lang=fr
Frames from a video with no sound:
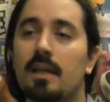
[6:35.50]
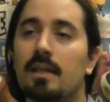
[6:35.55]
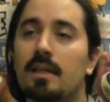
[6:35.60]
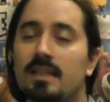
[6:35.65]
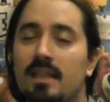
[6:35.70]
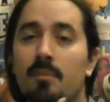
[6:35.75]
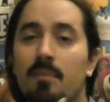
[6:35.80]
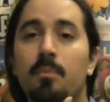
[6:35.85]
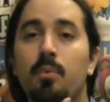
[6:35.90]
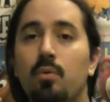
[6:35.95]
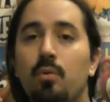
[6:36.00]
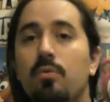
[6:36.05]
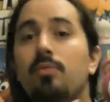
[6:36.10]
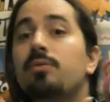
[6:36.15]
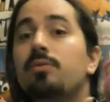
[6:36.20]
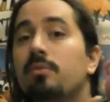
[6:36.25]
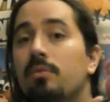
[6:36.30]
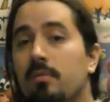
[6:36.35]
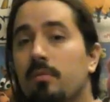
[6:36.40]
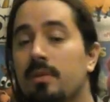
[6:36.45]
J'aime beaucoup
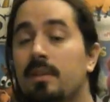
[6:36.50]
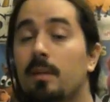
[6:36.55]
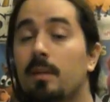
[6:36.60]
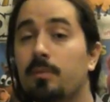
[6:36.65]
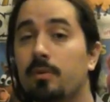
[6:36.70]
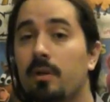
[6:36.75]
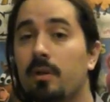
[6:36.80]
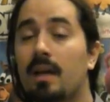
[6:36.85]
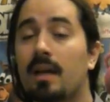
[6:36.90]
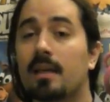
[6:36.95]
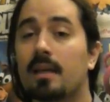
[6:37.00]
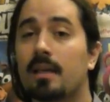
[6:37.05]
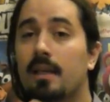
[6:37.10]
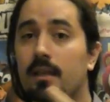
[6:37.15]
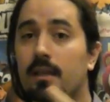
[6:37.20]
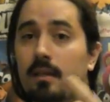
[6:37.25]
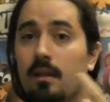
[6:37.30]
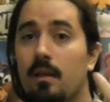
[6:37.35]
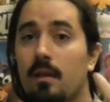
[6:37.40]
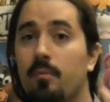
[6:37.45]
ce concept-là qui
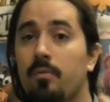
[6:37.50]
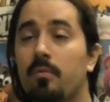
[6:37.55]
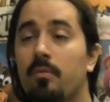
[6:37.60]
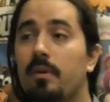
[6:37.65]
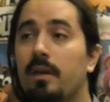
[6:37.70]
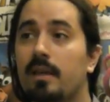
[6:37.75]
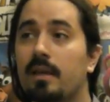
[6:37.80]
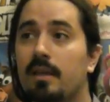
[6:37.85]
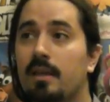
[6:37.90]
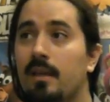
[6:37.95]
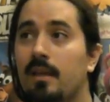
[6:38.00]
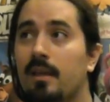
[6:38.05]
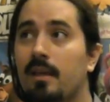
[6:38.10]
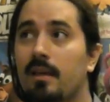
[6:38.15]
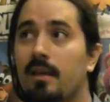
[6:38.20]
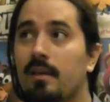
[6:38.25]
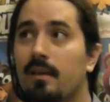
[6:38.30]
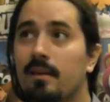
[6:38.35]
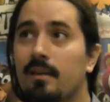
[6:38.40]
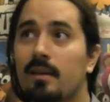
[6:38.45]
est très bon et qui
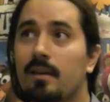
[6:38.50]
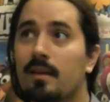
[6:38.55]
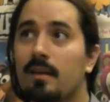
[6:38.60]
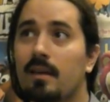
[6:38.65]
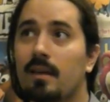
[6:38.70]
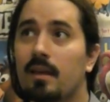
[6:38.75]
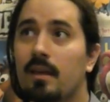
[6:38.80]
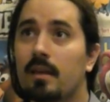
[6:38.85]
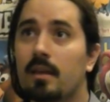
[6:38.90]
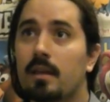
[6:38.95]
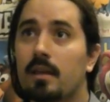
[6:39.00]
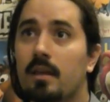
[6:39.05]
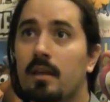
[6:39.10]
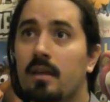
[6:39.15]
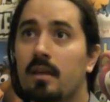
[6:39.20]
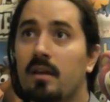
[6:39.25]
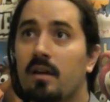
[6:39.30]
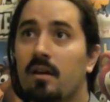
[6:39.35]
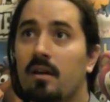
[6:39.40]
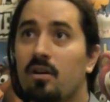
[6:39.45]
est, est
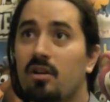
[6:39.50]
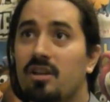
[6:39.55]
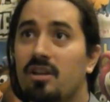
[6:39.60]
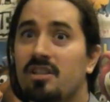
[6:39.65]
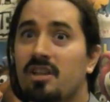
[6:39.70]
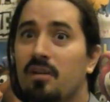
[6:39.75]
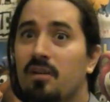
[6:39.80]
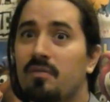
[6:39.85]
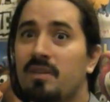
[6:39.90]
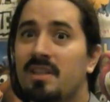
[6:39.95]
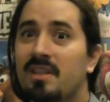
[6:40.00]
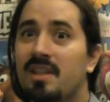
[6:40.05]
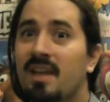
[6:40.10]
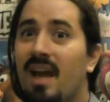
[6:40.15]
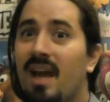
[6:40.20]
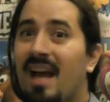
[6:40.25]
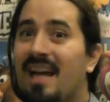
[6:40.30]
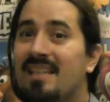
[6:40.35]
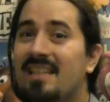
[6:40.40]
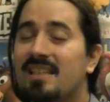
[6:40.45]
j'ai envie de
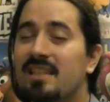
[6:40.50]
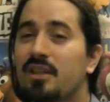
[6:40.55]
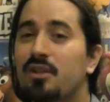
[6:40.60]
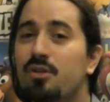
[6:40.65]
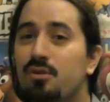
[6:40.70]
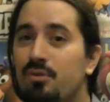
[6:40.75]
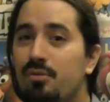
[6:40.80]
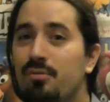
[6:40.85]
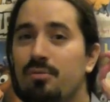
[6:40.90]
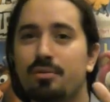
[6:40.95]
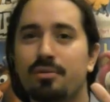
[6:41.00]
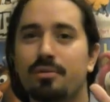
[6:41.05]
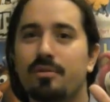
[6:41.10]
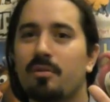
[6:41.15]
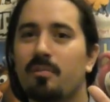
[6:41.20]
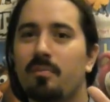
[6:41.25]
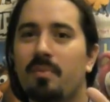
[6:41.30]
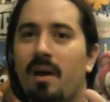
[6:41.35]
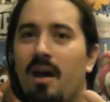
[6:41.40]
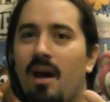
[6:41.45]
dire, assez
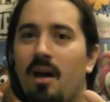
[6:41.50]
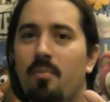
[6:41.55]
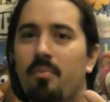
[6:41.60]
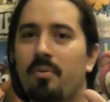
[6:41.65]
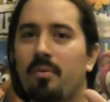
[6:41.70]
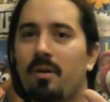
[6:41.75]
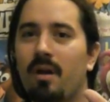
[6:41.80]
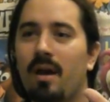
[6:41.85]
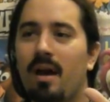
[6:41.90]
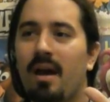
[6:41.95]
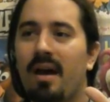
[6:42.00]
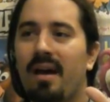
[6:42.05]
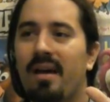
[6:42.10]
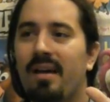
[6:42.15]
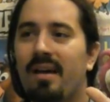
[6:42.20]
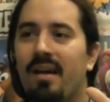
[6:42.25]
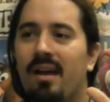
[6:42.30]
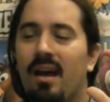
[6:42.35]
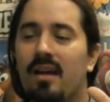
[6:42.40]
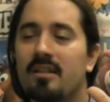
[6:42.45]
juste par rapport à,
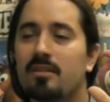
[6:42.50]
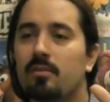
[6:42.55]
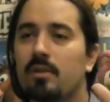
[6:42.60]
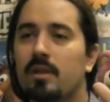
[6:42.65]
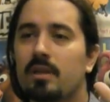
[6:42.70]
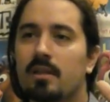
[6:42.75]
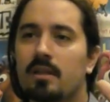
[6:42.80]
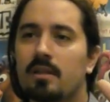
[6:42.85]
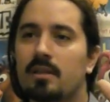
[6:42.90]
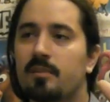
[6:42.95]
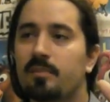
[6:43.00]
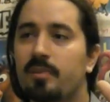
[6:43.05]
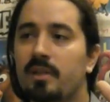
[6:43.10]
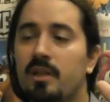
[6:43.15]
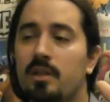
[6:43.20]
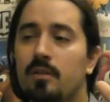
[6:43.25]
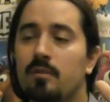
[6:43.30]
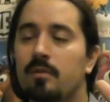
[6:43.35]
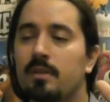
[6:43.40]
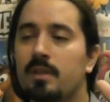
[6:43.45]
à son état
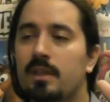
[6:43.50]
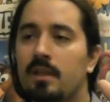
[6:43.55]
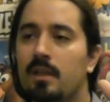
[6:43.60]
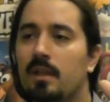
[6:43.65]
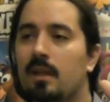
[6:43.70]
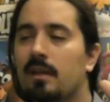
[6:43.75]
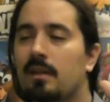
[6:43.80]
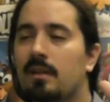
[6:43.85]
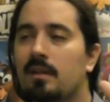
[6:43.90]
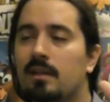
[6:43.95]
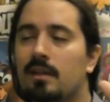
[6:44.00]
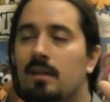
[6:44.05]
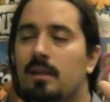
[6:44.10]
d'esprit. Je veux dire,